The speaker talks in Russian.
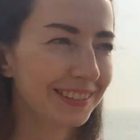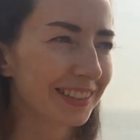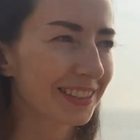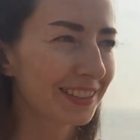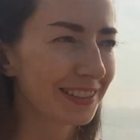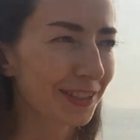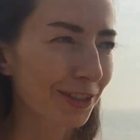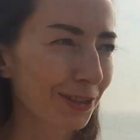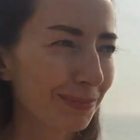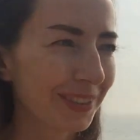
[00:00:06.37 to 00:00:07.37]
Так сказать,
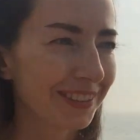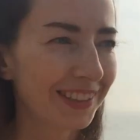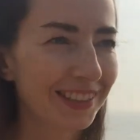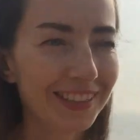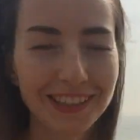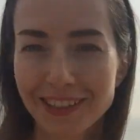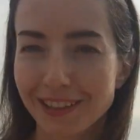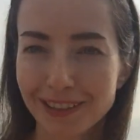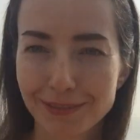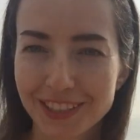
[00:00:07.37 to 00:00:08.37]
чтобы
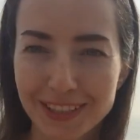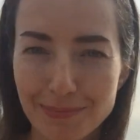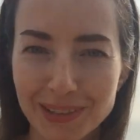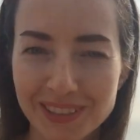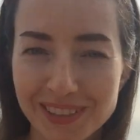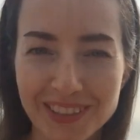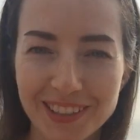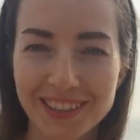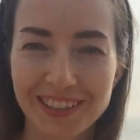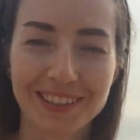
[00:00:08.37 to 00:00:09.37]
все
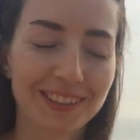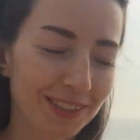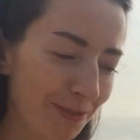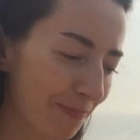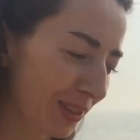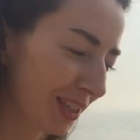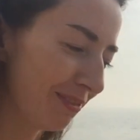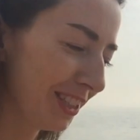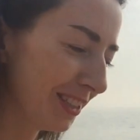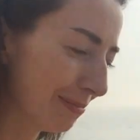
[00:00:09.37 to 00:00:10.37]
понаслаждались и
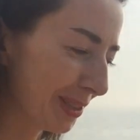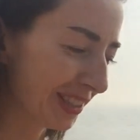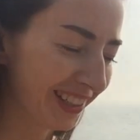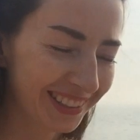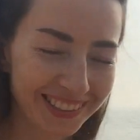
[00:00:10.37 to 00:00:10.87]
видами,